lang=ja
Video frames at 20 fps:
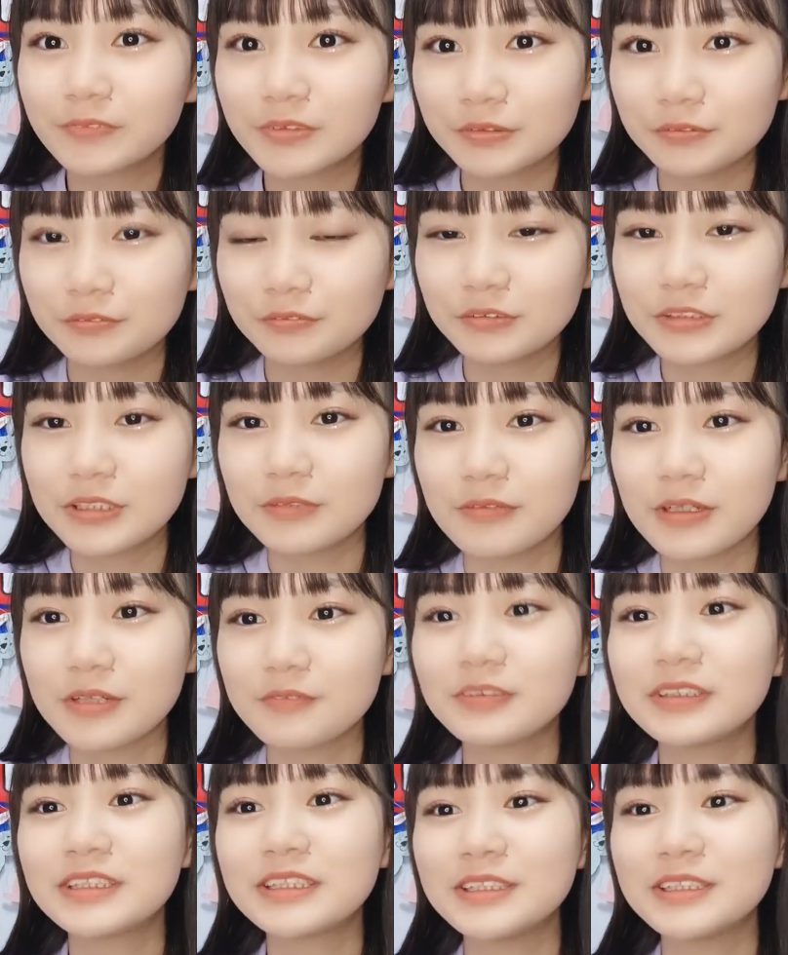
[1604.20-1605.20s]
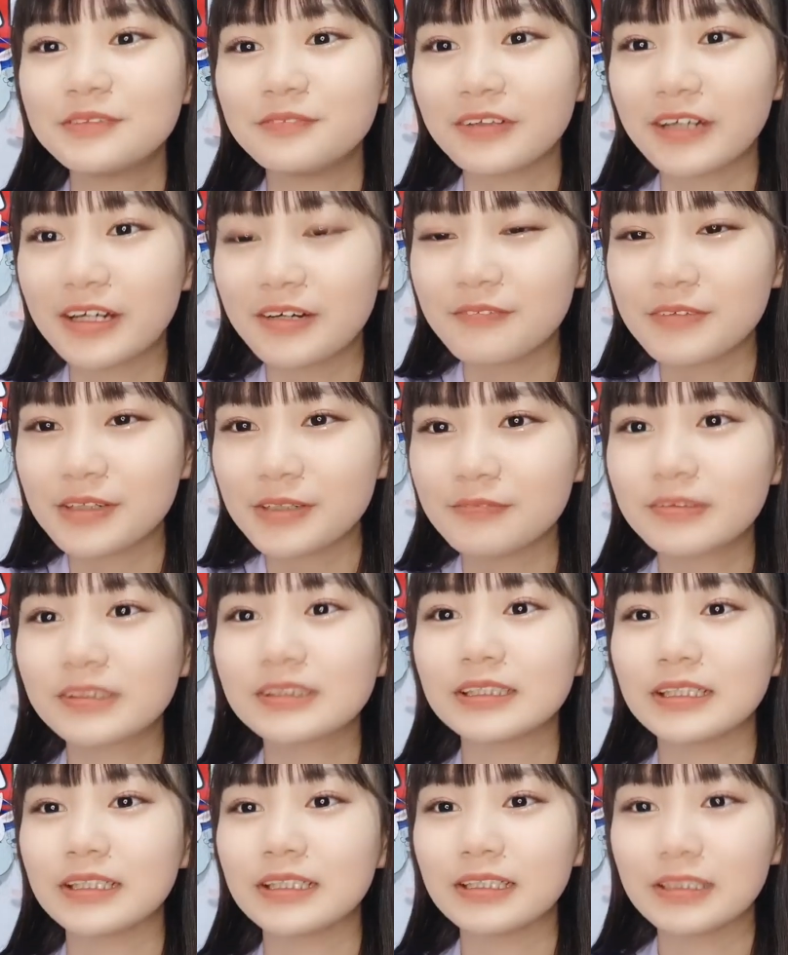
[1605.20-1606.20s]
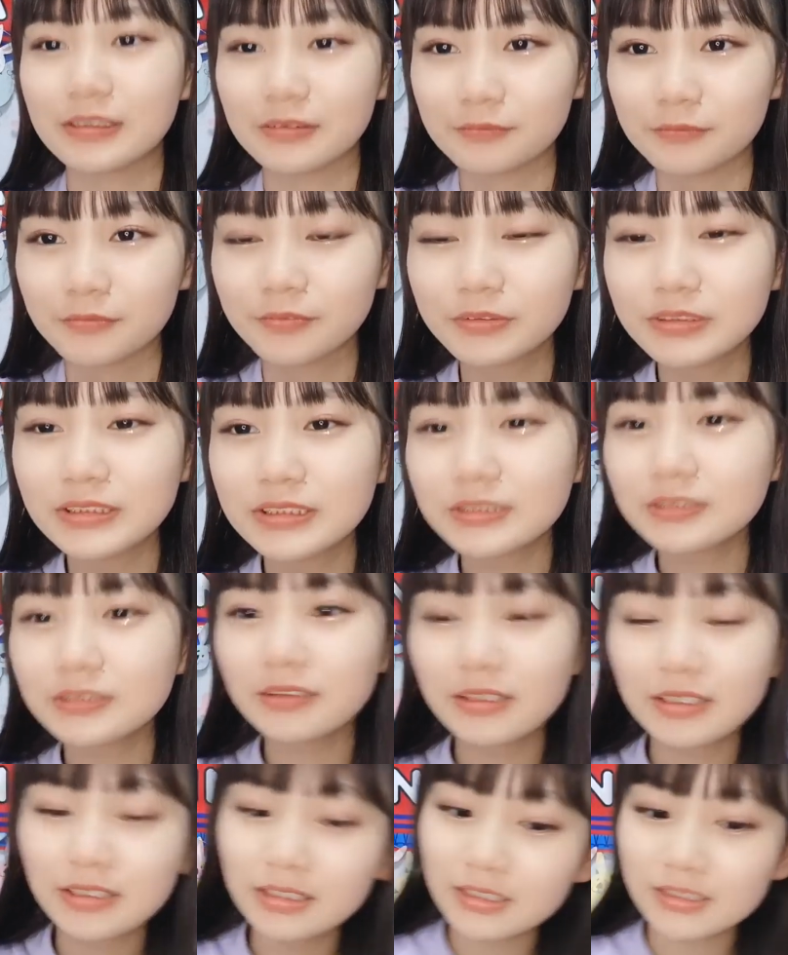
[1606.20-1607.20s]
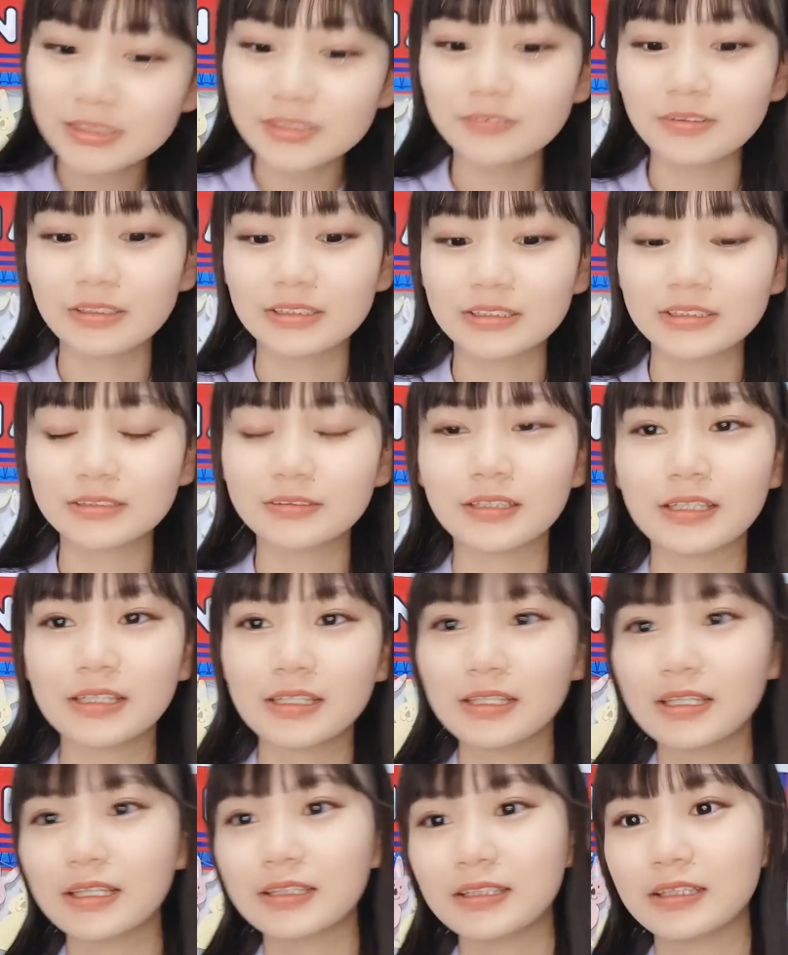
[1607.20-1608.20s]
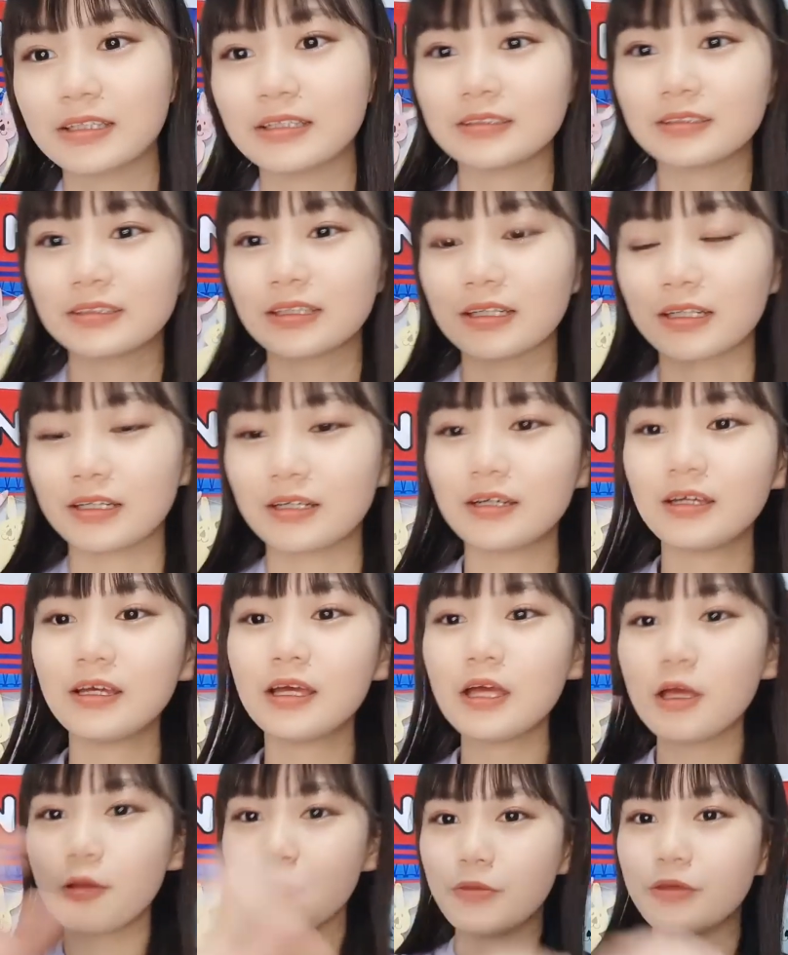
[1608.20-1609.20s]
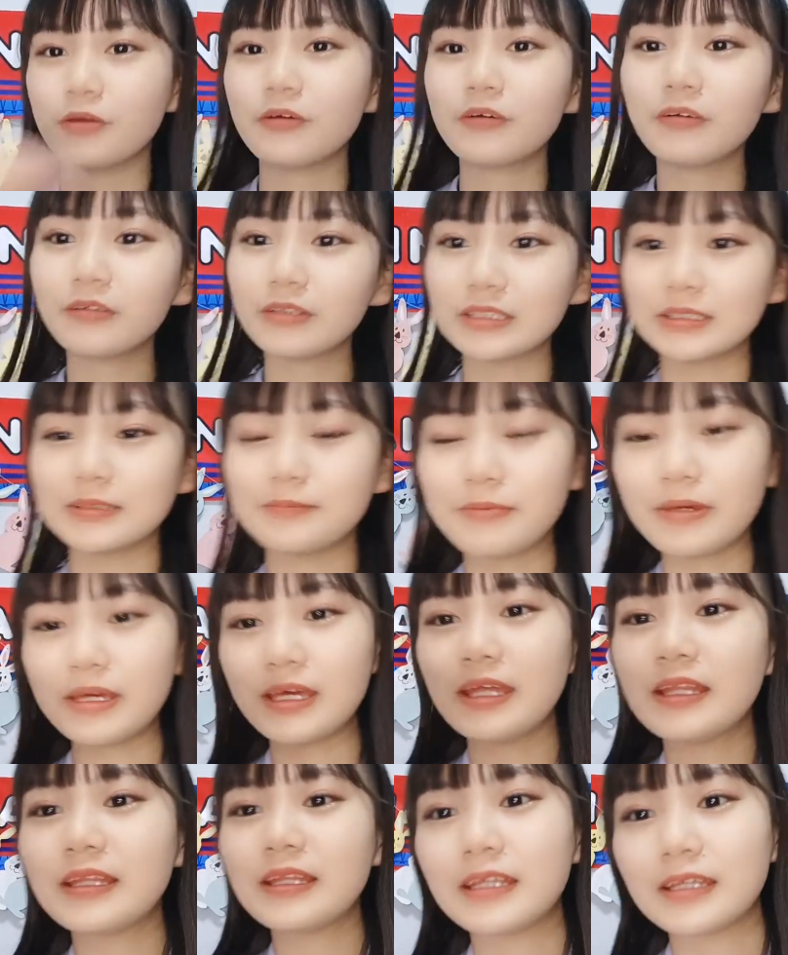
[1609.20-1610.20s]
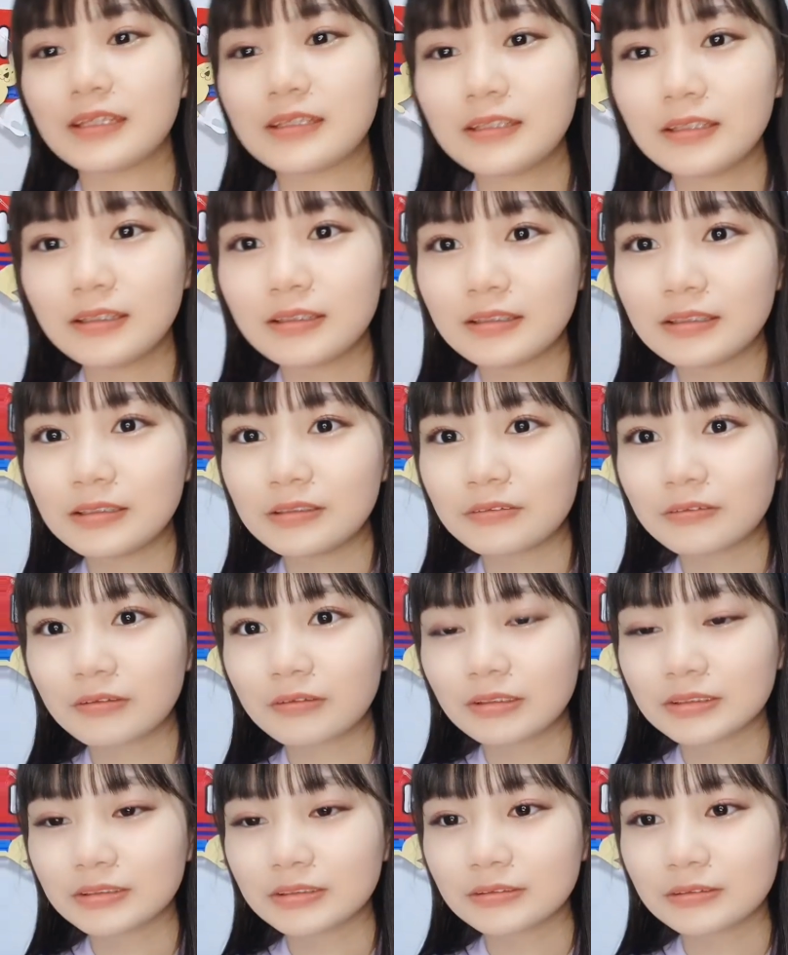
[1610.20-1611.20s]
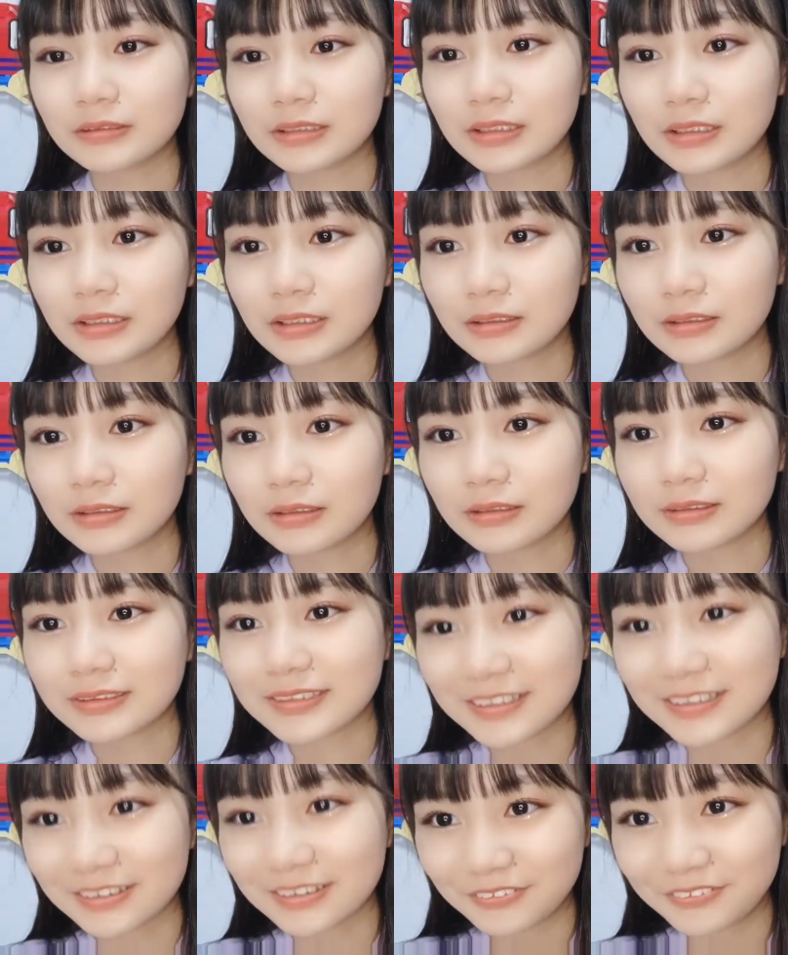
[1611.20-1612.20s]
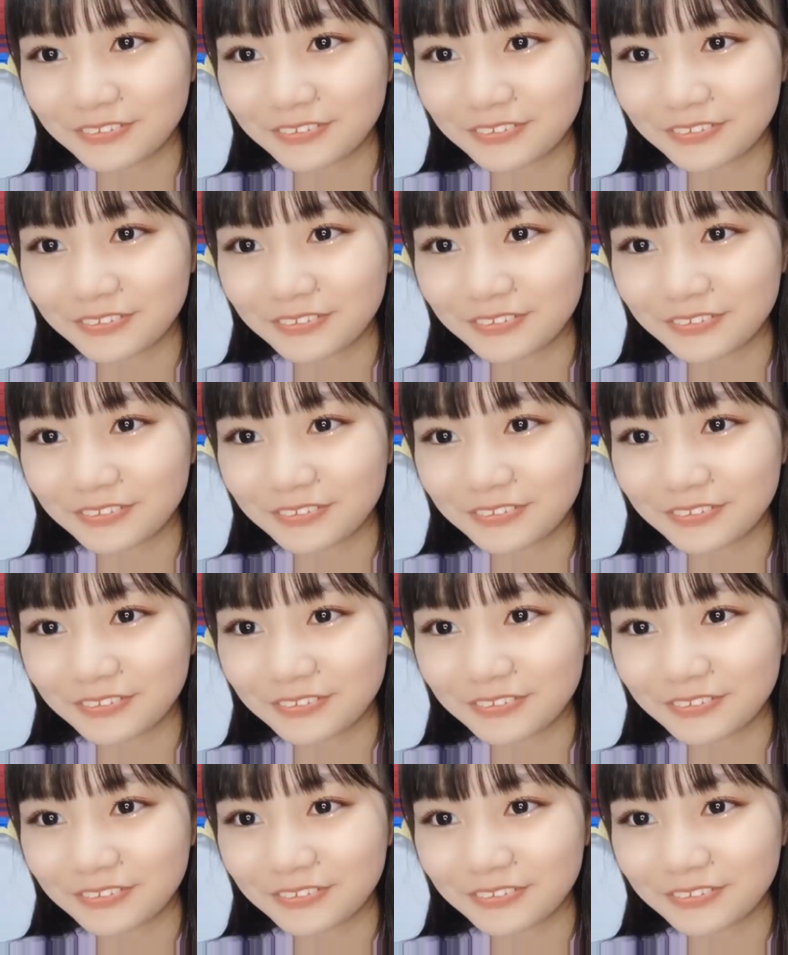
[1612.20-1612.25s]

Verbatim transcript: そうでも MC も頑張りましたあの餅の話はちょっとあれだったんですなんかビヨーンってしてペーンってやってっていうのがちょっとあれだったんですけど